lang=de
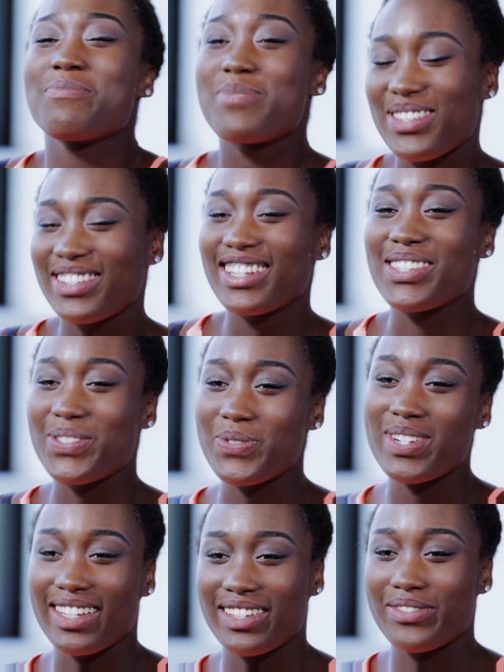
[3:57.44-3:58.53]
Besonders
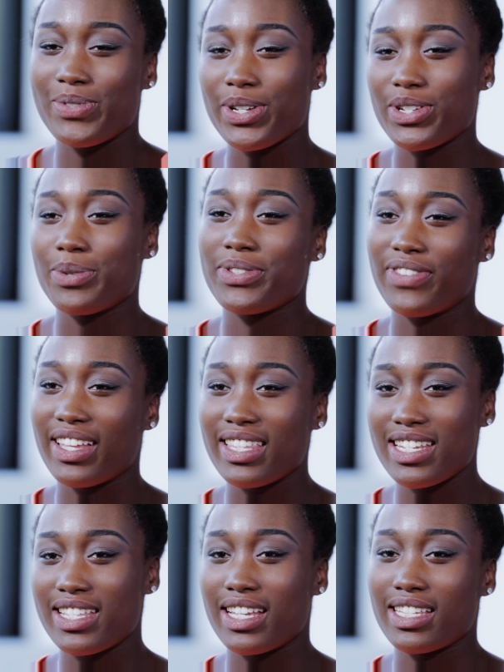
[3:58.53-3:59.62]
gut an den Workshops fand
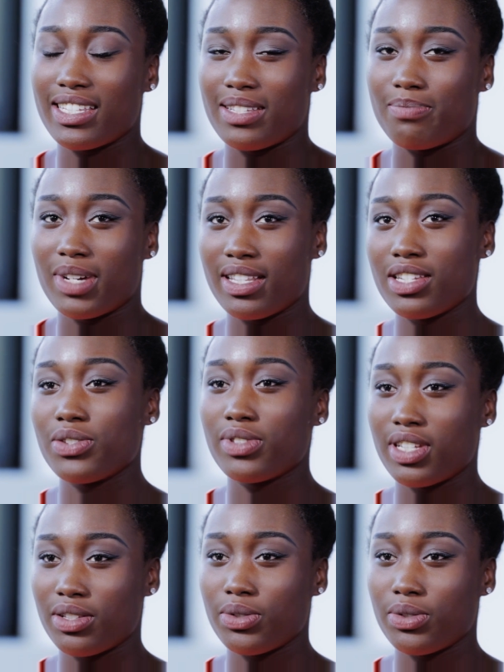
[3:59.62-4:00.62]
ich, dass man nicht unter